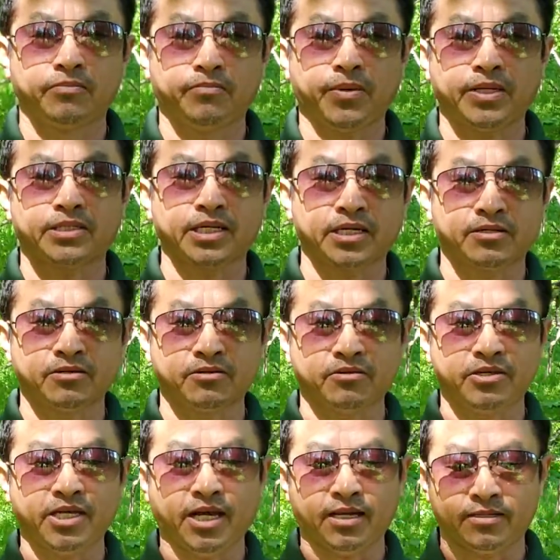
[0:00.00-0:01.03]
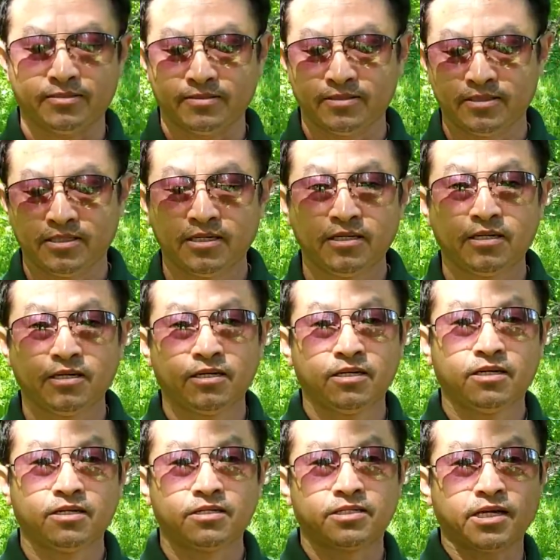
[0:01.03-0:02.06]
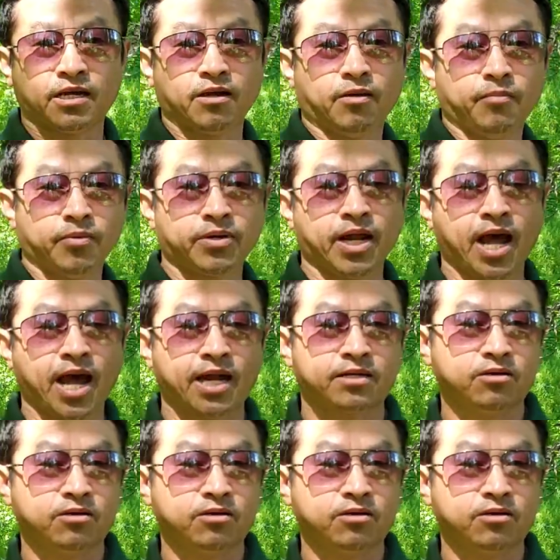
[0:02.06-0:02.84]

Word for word: bé sừng sao rồi nhỉ chẳng là một đa